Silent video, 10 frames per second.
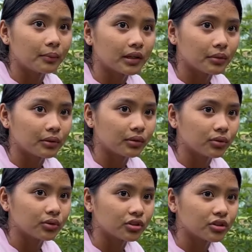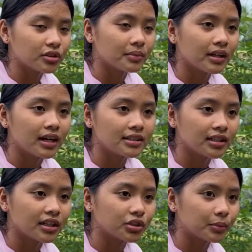para magluto. Tapos
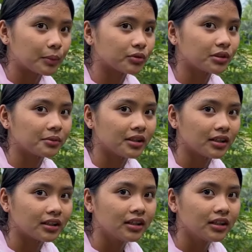mag-aasikaso pa po sa bahay.